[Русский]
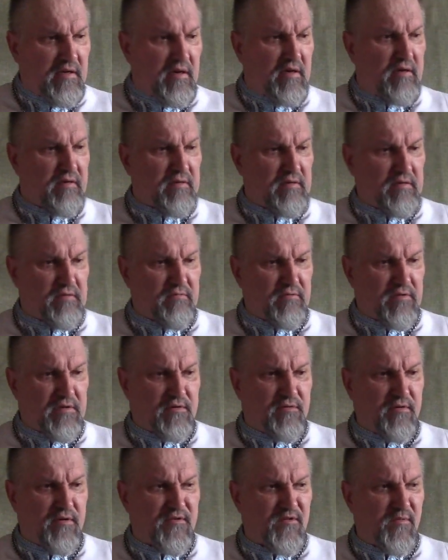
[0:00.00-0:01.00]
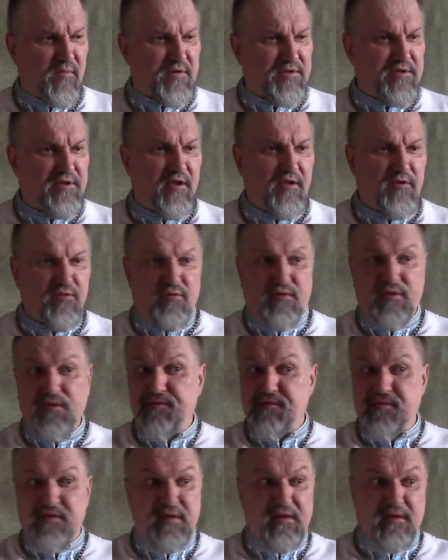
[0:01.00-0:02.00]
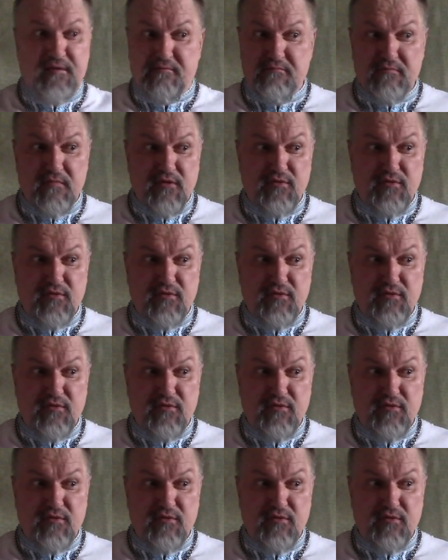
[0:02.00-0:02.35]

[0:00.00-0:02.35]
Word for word: Э, вот такое освобождение, но и все,